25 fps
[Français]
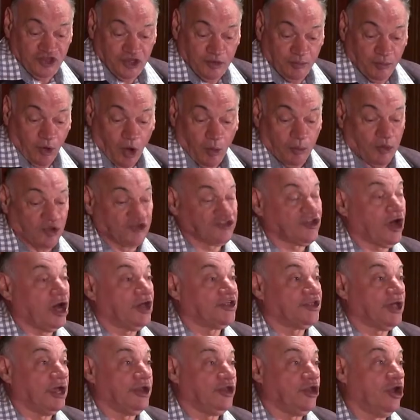y
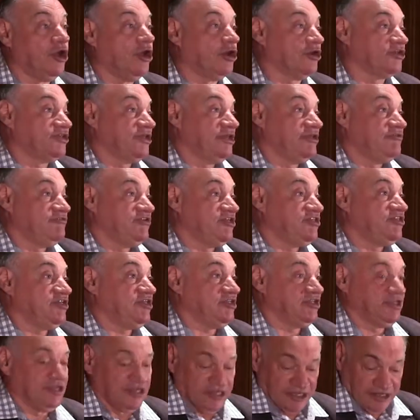proposera d'ailleurs des
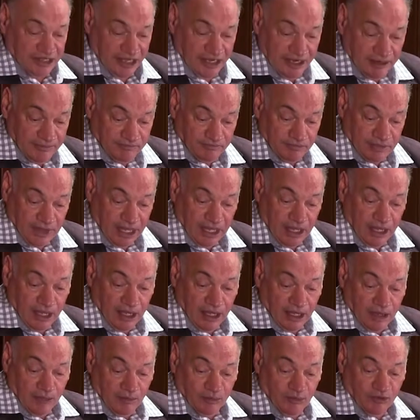visites guidées
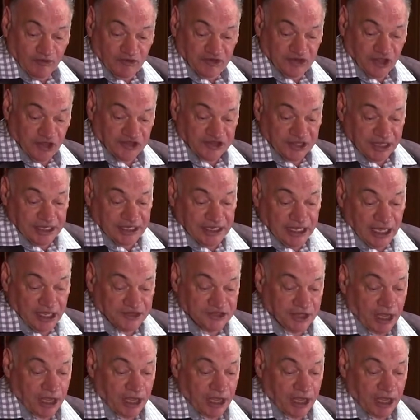pour vous entraîner à